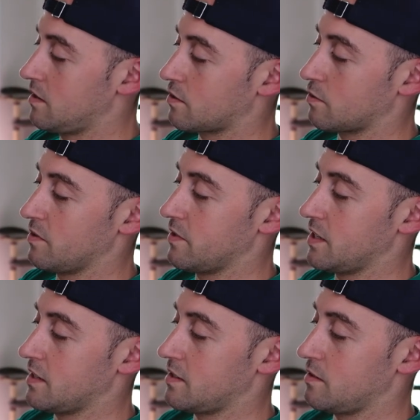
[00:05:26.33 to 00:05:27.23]
Come
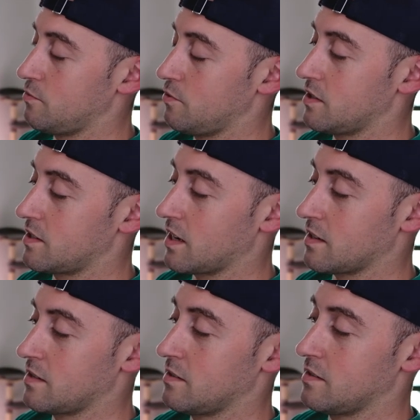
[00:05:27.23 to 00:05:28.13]
vedete lui sta
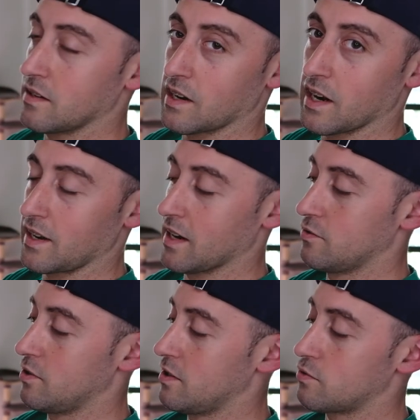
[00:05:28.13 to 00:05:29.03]
eh,
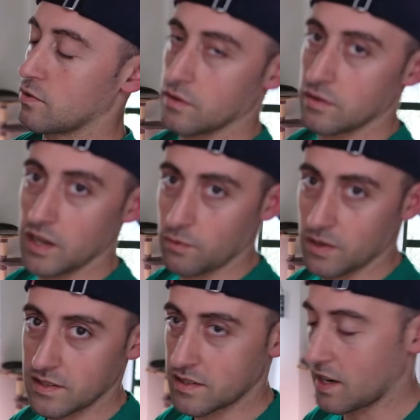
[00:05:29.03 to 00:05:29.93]
caricando, adesso è
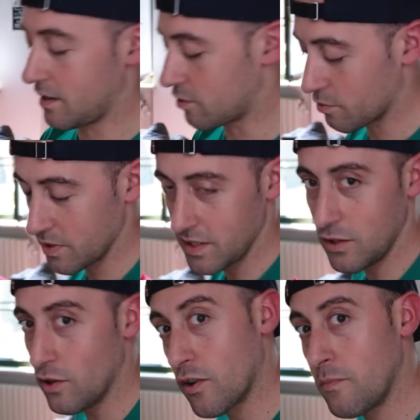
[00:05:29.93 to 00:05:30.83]
quasi scarico, quindi
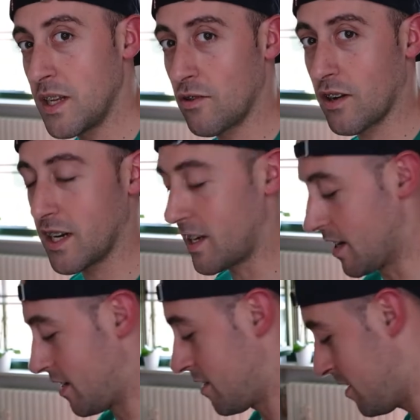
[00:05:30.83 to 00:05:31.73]
dovrò metterlo a
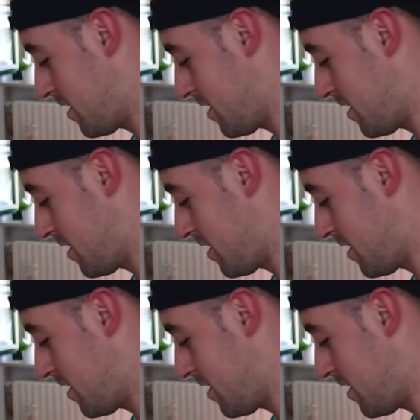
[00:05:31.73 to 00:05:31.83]
caricare.